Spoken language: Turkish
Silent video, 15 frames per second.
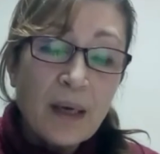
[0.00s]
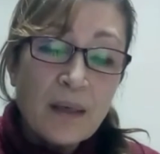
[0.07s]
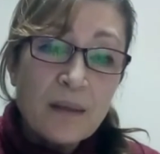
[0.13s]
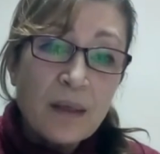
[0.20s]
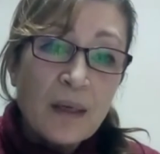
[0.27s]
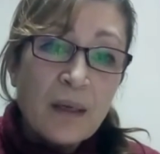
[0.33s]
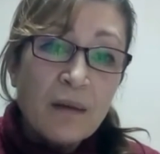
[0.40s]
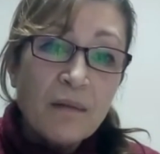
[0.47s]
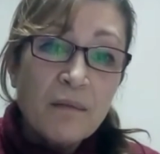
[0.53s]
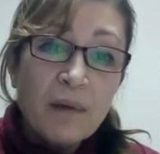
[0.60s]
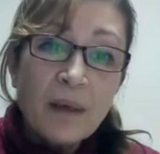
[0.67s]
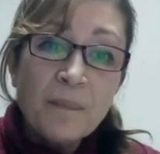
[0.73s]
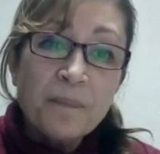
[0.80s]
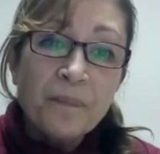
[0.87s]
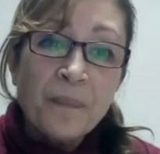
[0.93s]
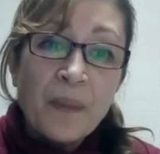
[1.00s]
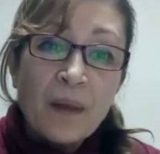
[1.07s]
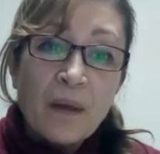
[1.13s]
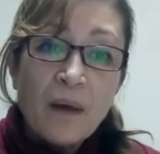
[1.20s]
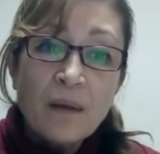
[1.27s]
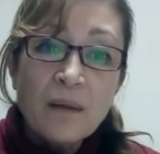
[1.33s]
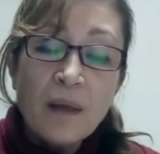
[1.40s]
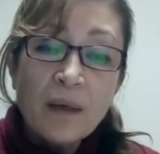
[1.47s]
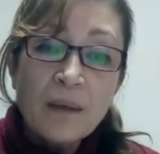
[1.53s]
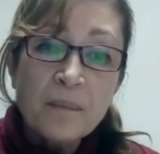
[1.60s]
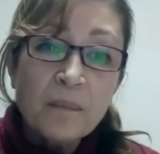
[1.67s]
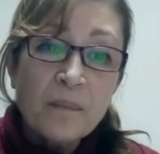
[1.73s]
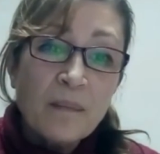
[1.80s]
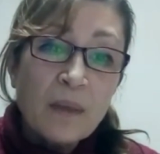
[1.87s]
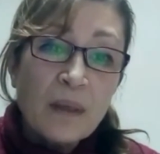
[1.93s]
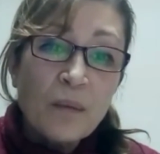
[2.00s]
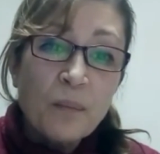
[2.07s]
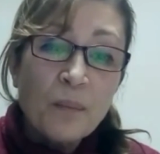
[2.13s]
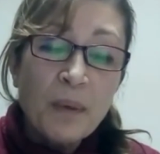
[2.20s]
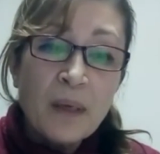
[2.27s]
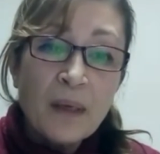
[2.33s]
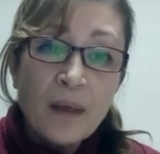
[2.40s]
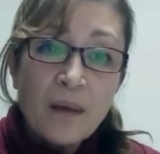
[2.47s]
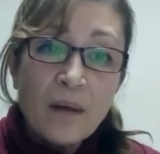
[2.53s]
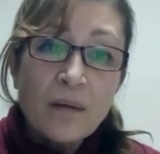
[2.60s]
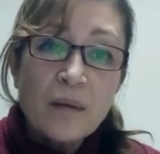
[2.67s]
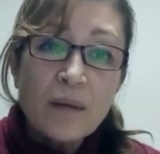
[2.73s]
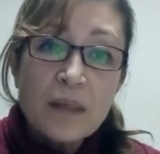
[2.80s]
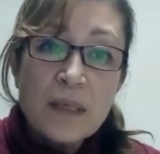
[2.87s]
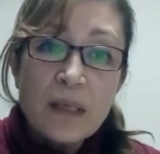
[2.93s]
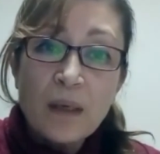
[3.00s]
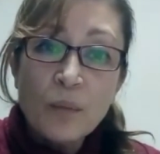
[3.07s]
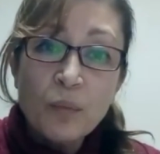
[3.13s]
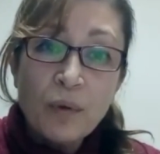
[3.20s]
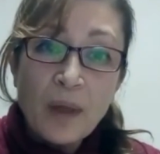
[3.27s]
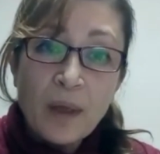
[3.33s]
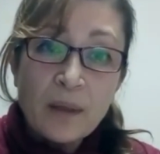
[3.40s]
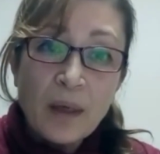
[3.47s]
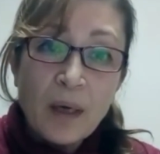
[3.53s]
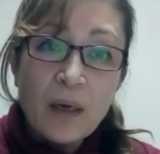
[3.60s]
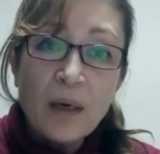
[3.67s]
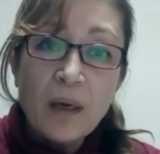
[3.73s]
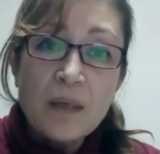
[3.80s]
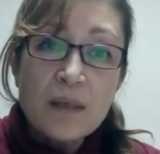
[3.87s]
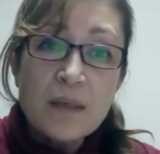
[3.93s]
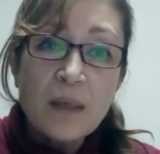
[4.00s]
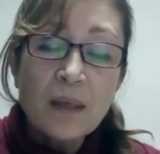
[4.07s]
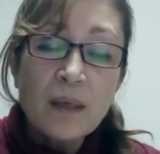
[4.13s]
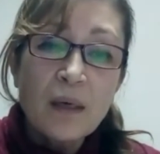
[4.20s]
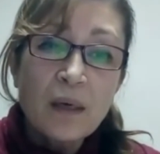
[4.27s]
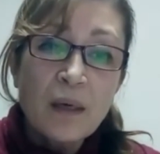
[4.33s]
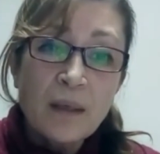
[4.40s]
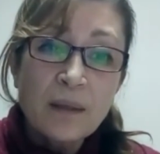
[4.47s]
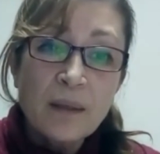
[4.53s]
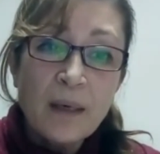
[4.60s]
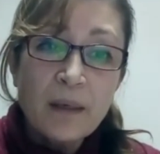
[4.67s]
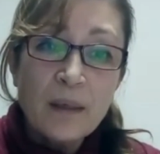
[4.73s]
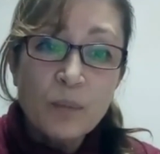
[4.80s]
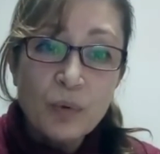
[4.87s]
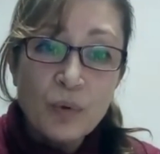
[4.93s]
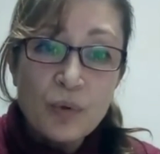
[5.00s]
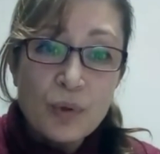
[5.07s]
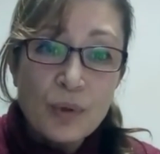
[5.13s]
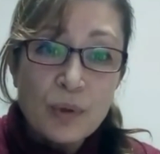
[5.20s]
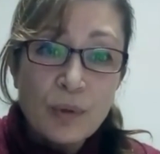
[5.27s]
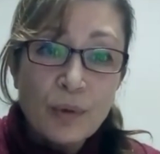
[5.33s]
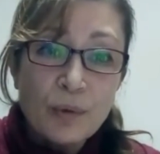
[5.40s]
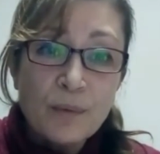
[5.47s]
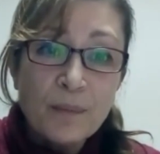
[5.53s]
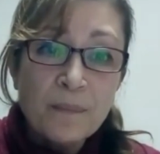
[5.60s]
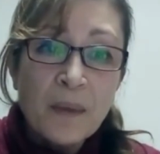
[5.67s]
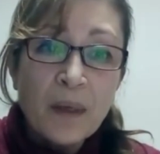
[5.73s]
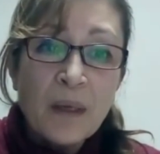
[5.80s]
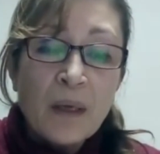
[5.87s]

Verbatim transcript: eder ve Allah'ım beni seni bulanlarla, seni arayanlarla buluştur diyorum.